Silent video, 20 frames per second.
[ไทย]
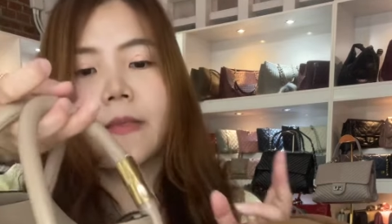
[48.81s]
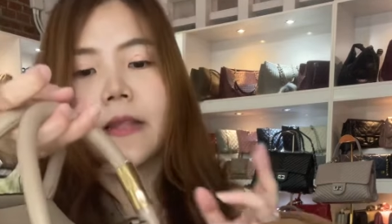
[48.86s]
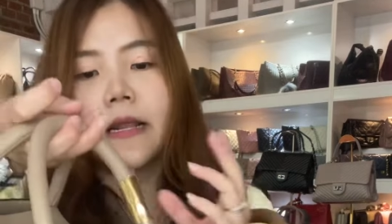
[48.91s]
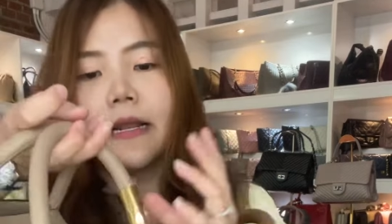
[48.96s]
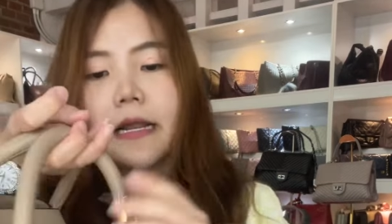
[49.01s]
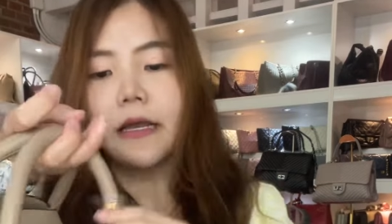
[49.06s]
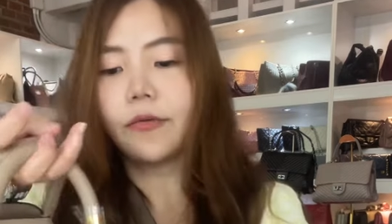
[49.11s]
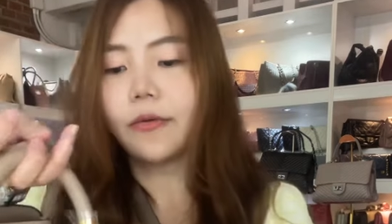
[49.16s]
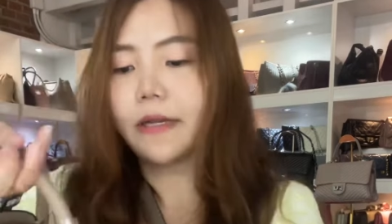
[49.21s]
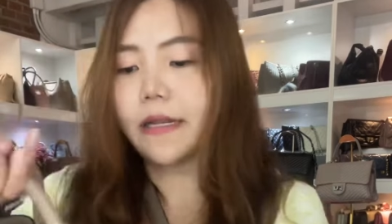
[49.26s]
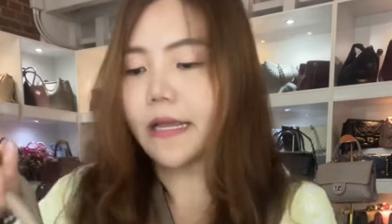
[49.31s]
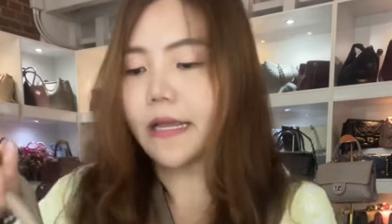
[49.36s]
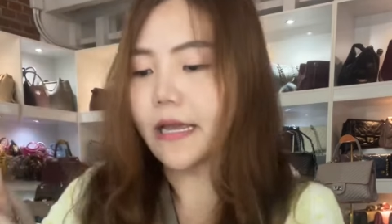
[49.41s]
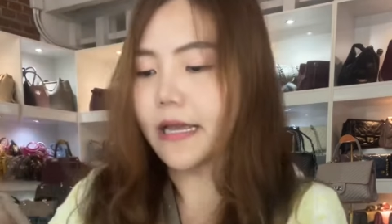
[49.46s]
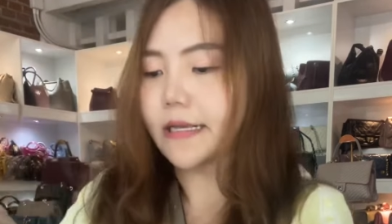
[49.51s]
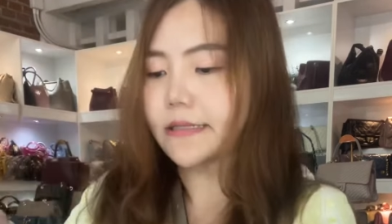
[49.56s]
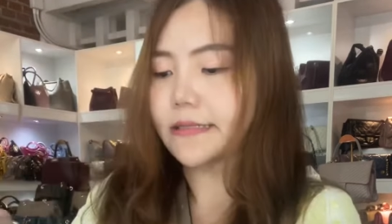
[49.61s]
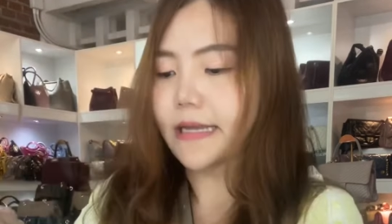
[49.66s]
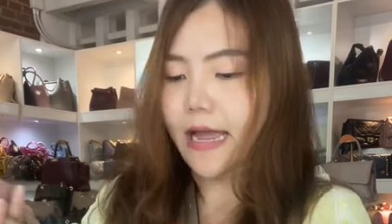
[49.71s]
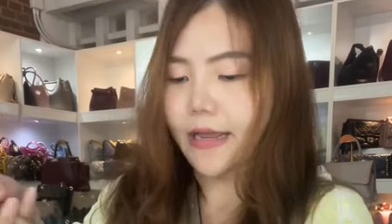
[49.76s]
แล้วตัวนี้
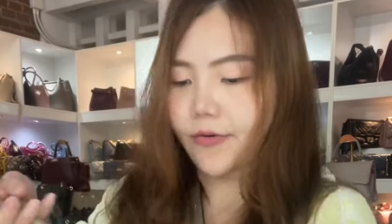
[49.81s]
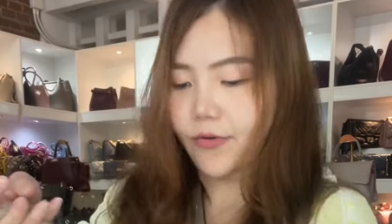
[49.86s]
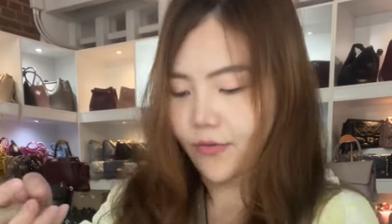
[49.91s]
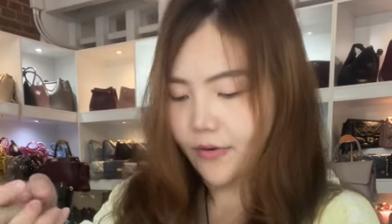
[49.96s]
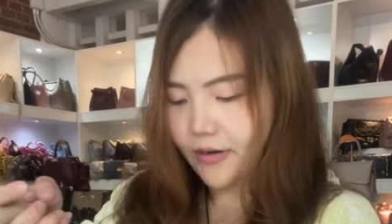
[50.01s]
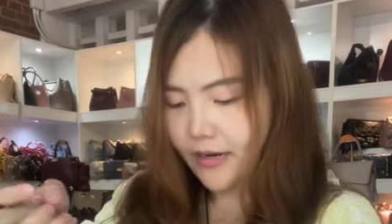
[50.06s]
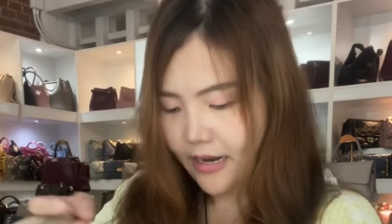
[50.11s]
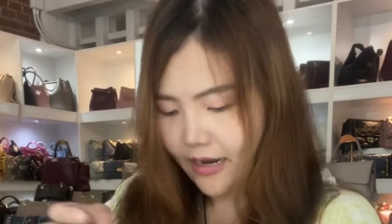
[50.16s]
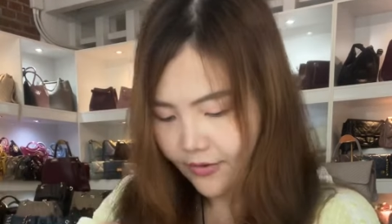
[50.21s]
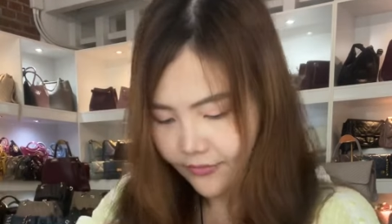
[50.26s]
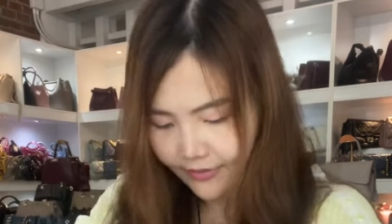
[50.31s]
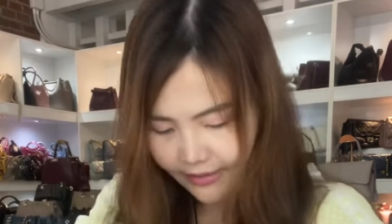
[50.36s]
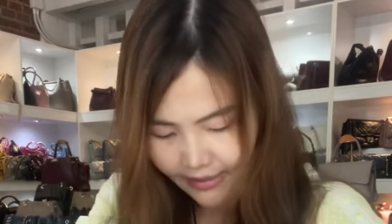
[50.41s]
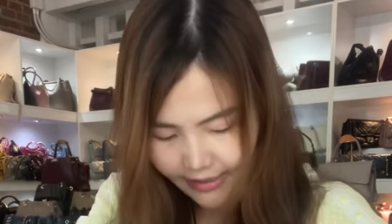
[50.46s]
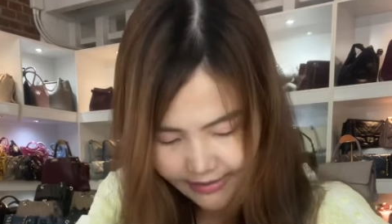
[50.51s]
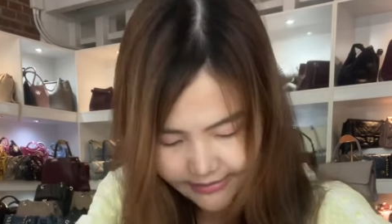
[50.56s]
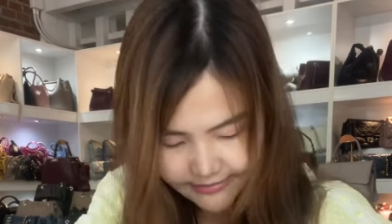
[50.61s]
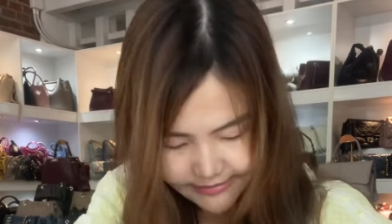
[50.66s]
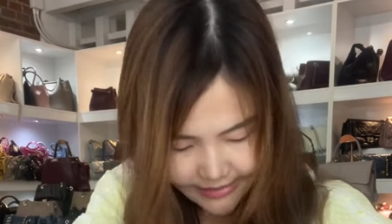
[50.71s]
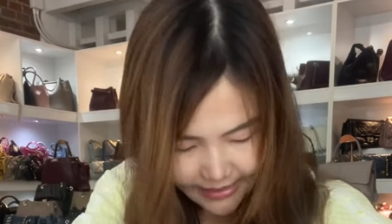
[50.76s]
สายของเขานะคะ
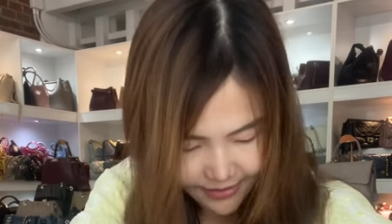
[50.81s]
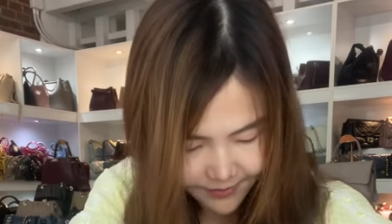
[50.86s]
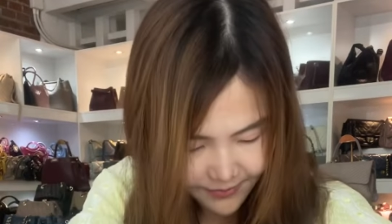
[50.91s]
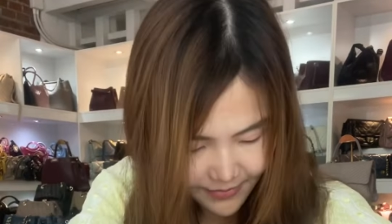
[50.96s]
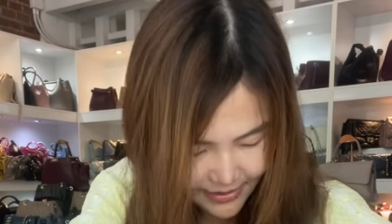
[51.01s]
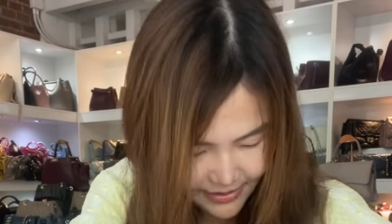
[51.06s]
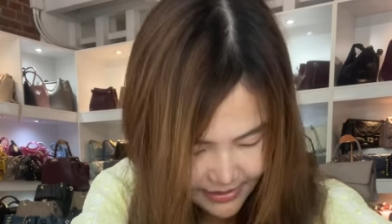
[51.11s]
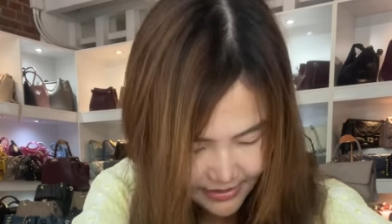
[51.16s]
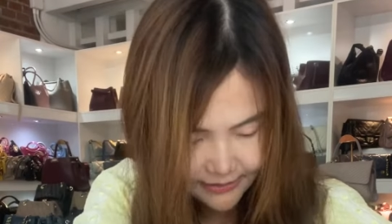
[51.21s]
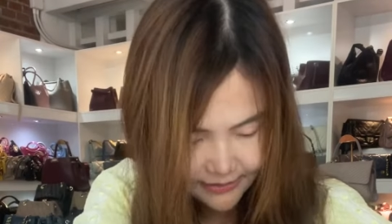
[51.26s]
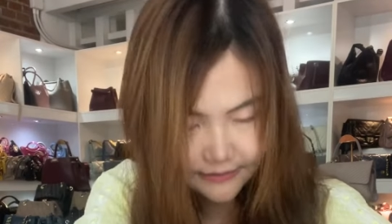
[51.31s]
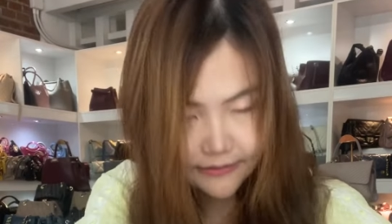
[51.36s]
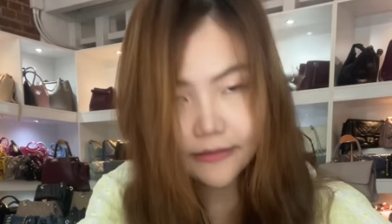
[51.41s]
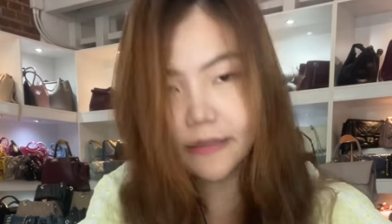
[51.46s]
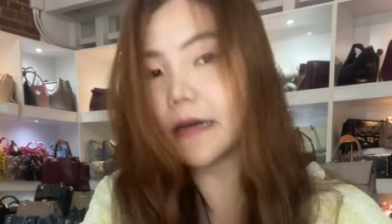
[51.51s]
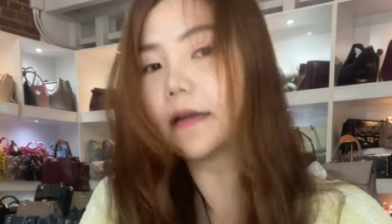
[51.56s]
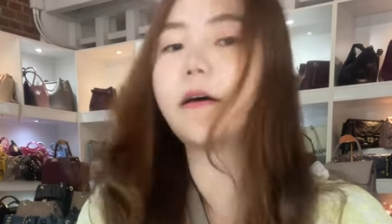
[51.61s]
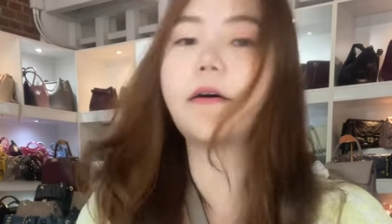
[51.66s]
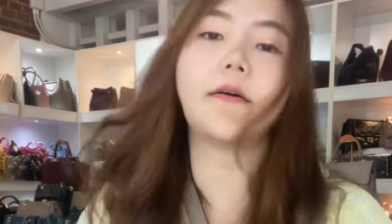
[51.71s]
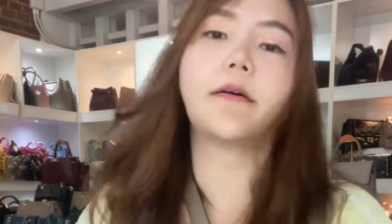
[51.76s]
สามารถเลื่
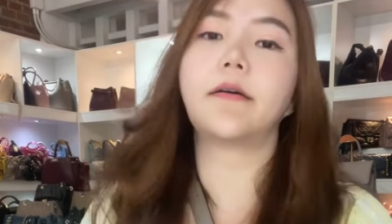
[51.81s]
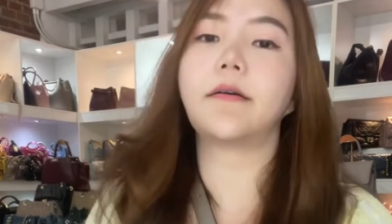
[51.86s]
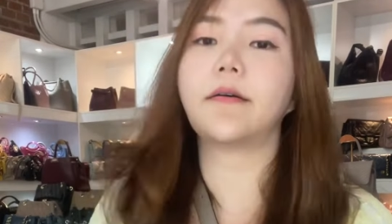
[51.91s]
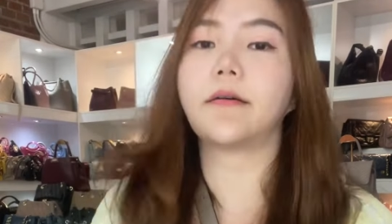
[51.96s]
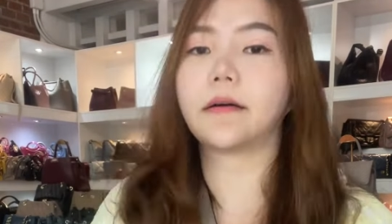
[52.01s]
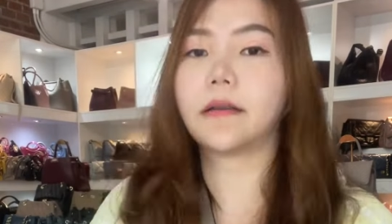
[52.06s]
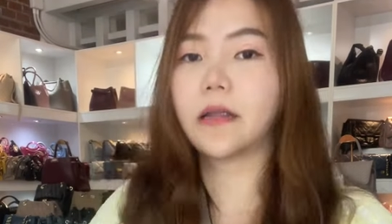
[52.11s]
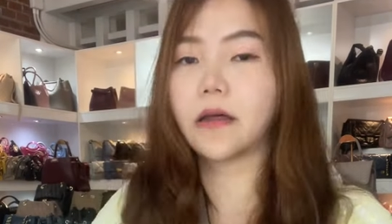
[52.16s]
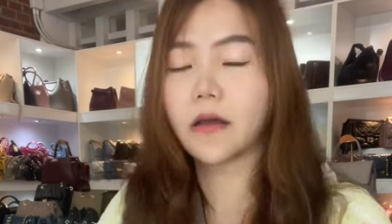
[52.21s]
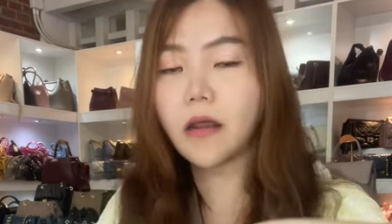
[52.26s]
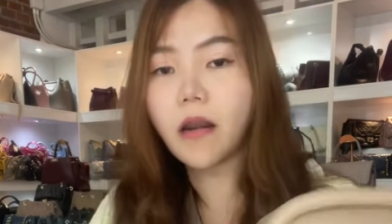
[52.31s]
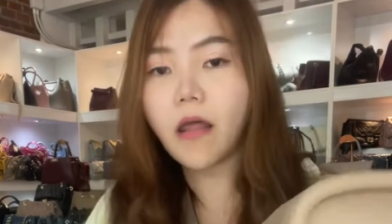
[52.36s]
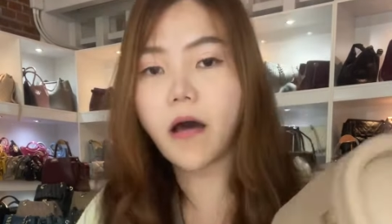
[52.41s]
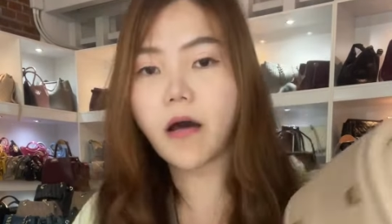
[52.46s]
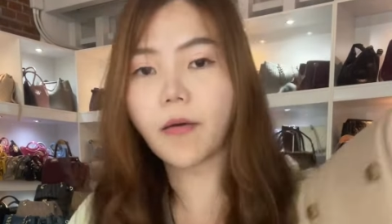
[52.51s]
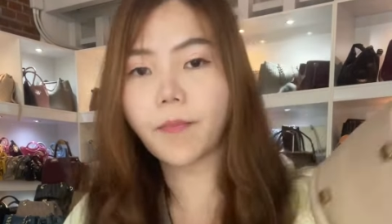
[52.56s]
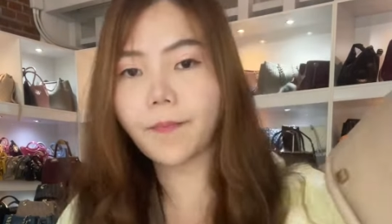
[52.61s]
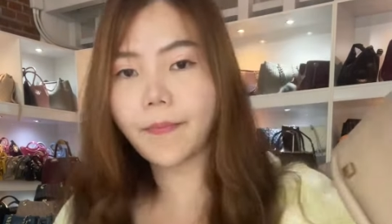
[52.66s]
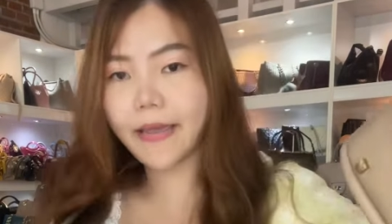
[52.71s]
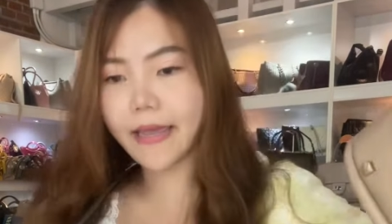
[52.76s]
อนออกแล้วก็ล็อก
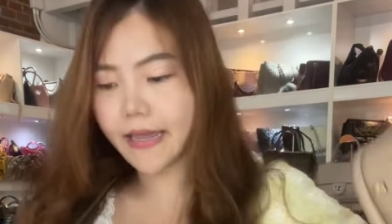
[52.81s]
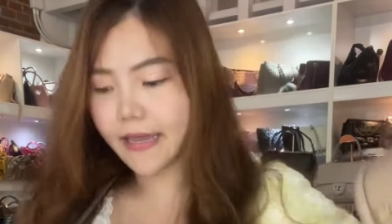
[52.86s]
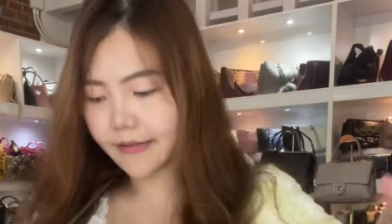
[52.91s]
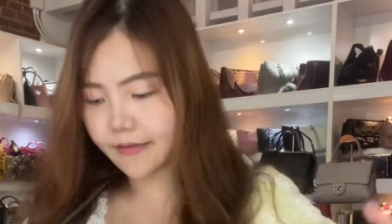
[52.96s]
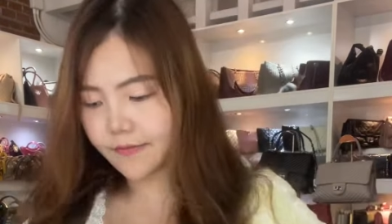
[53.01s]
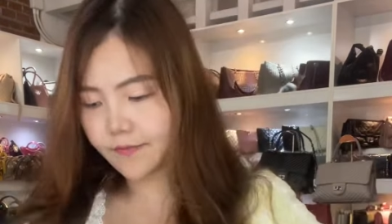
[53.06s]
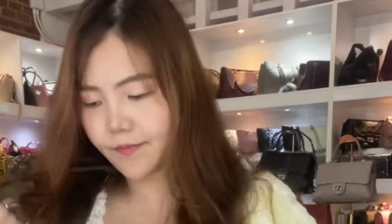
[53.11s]
เป็น